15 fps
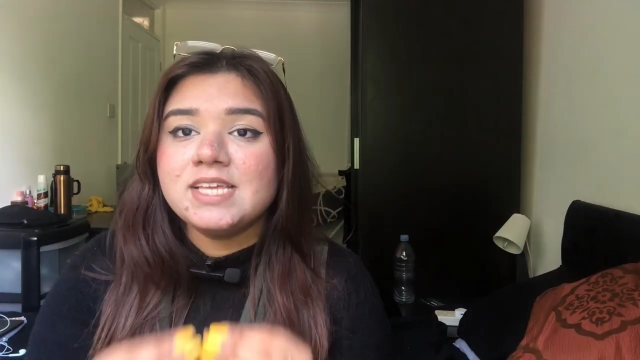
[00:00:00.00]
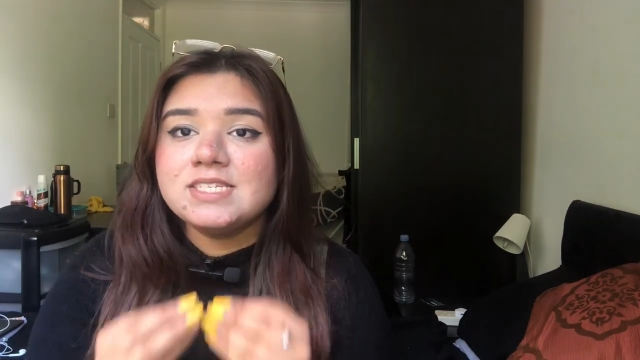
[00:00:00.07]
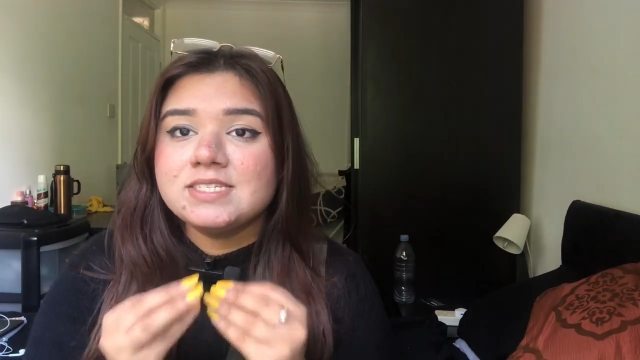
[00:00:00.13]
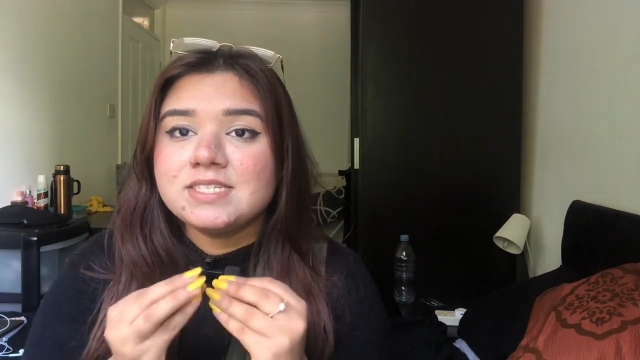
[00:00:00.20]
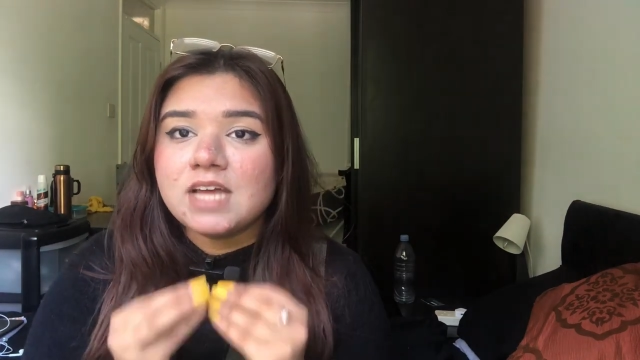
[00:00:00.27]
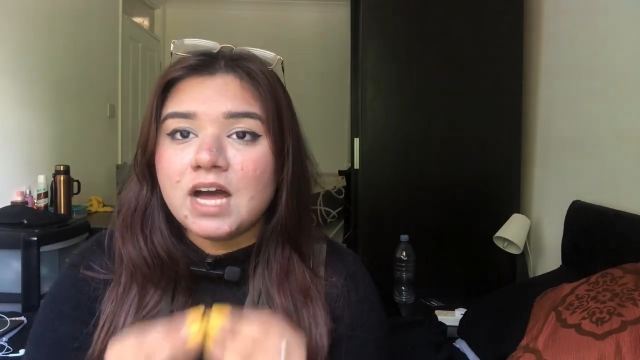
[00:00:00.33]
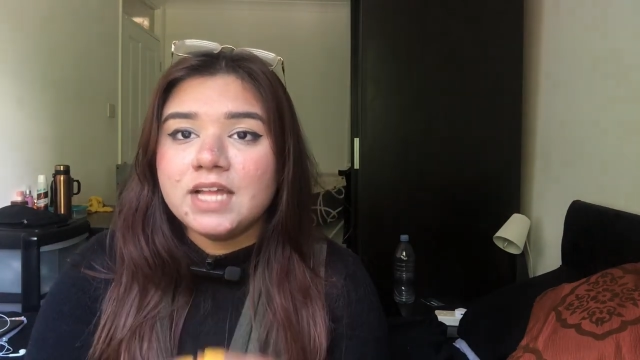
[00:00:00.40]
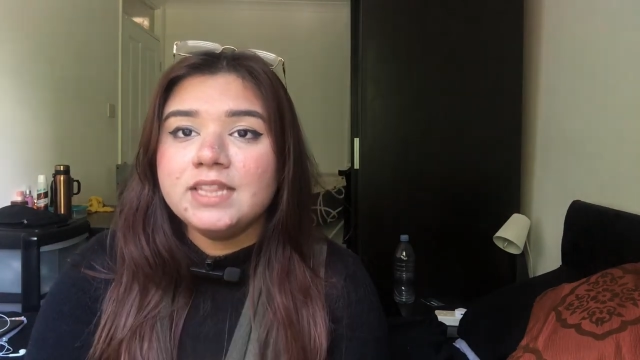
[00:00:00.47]

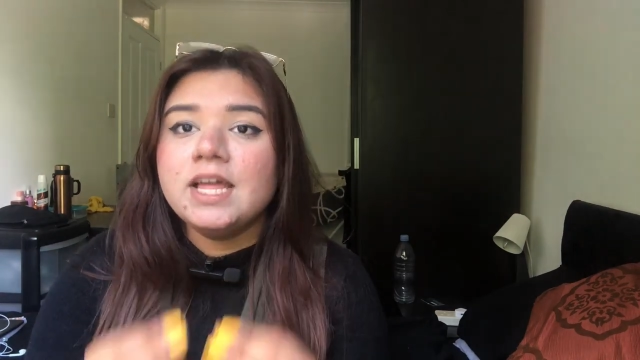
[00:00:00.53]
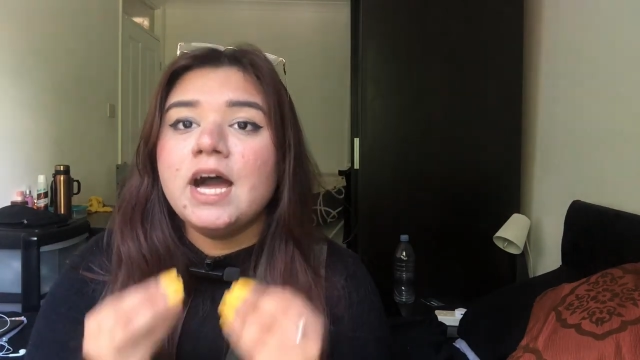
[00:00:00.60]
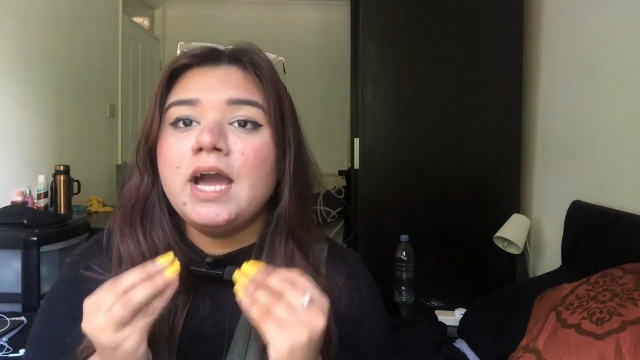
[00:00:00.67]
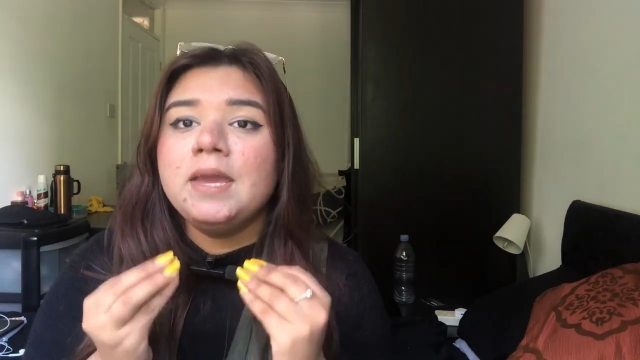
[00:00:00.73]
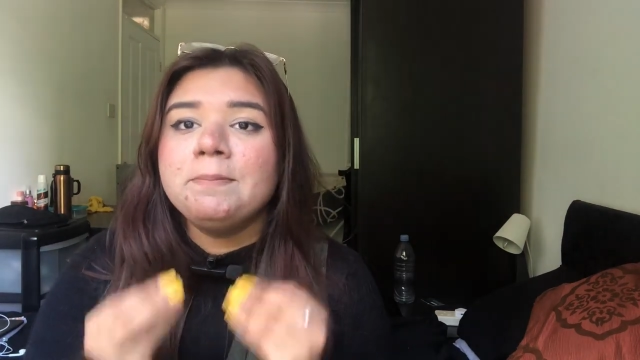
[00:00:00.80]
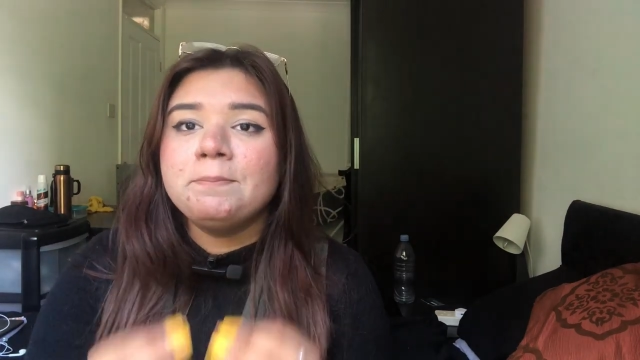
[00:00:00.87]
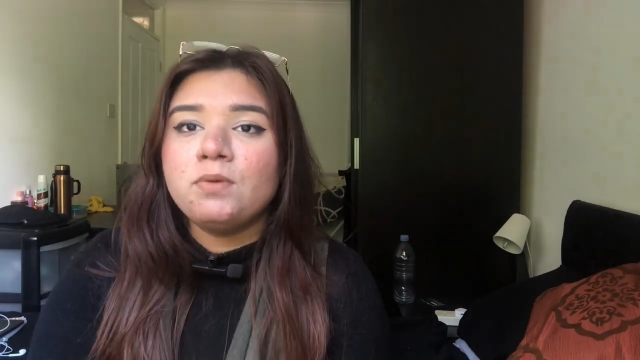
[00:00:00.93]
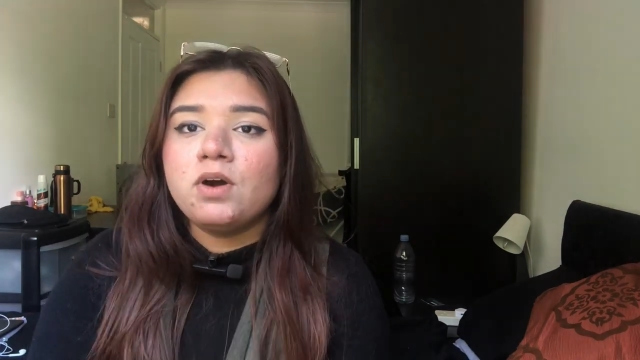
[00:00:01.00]
ज़्यादा
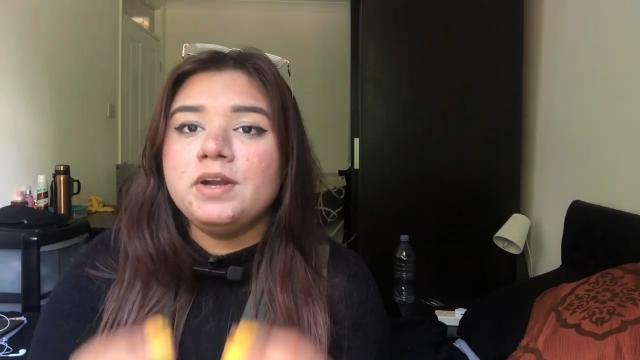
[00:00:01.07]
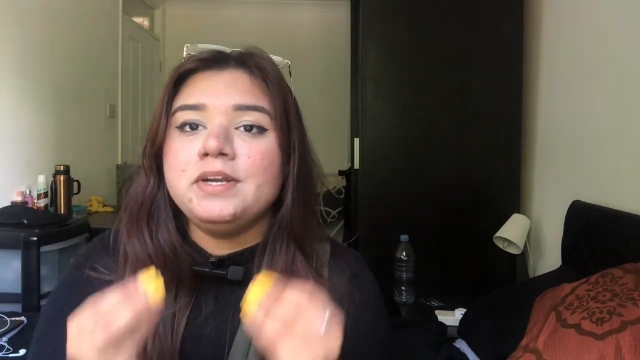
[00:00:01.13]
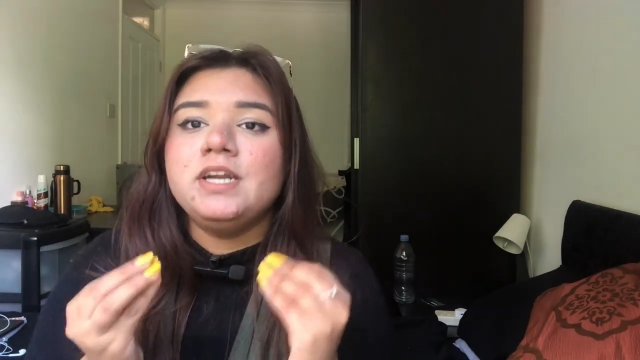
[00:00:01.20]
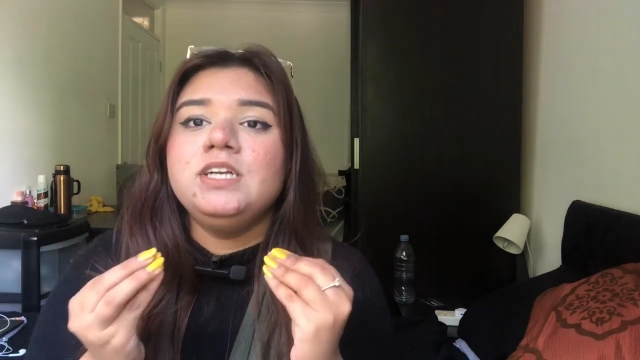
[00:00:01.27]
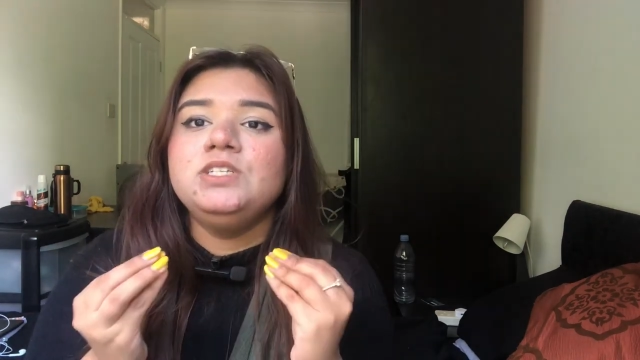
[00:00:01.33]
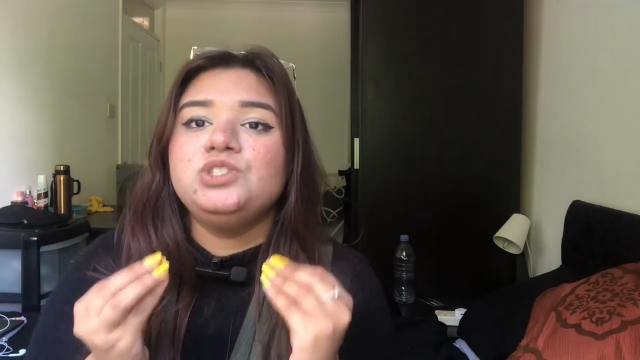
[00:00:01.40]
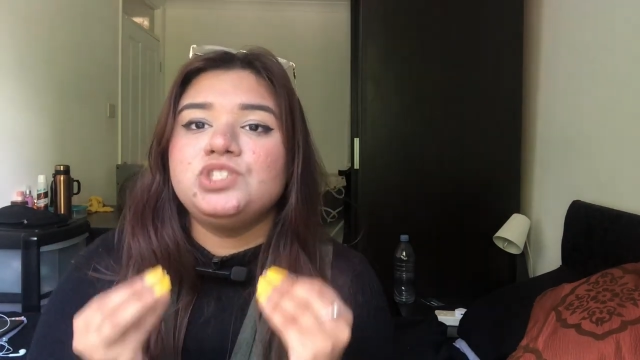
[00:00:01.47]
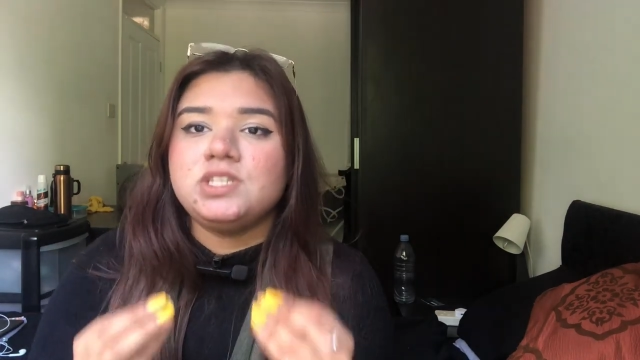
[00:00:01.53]

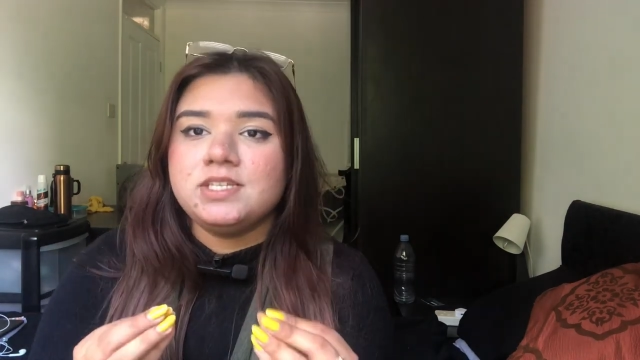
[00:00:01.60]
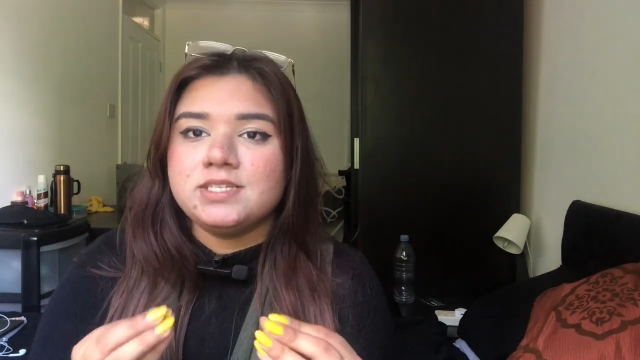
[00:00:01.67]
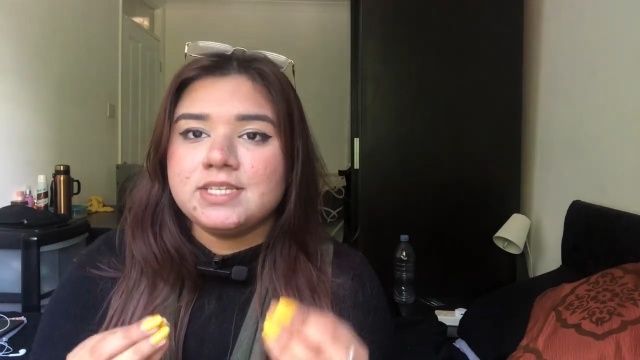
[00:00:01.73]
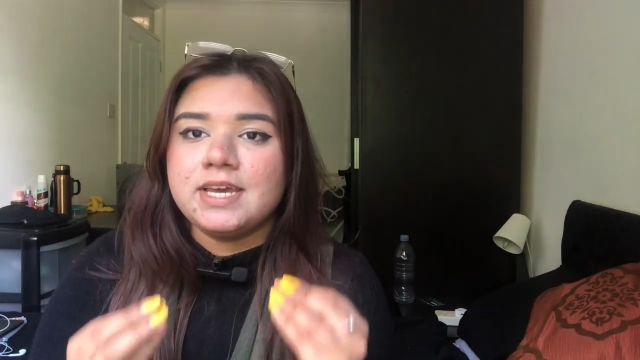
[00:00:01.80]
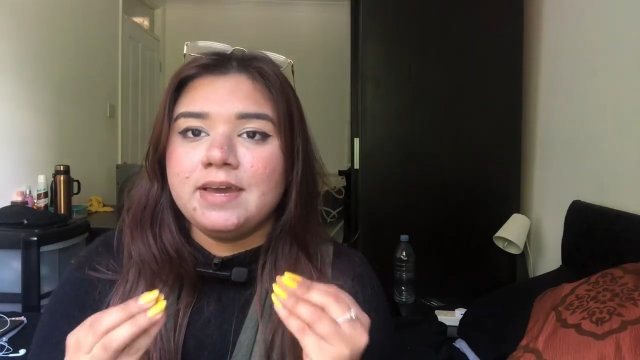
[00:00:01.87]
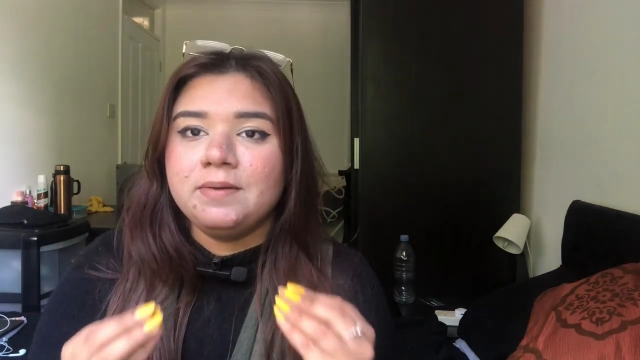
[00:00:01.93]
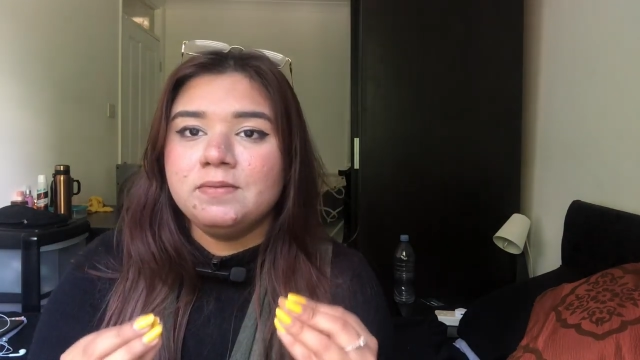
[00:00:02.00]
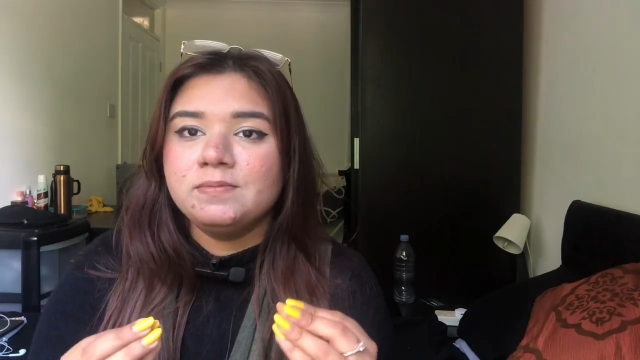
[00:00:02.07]
इम्पॉर्टेंट
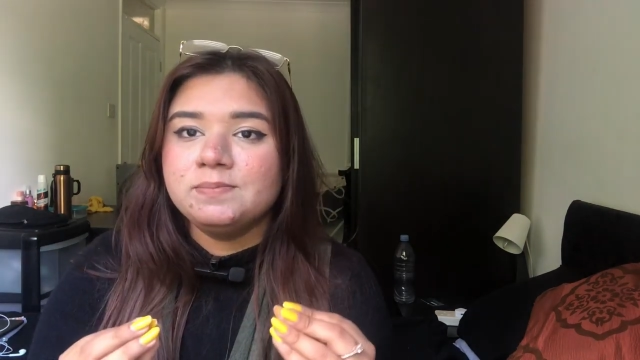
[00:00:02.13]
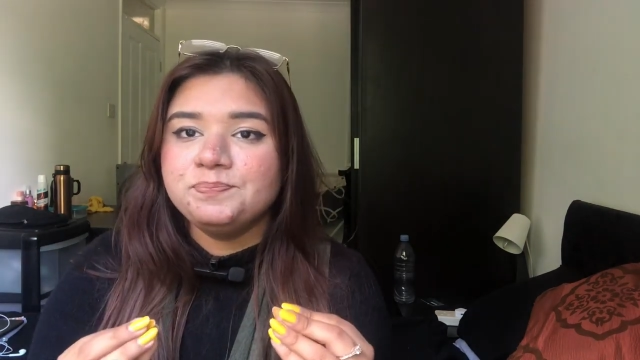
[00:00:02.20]
चीज़ है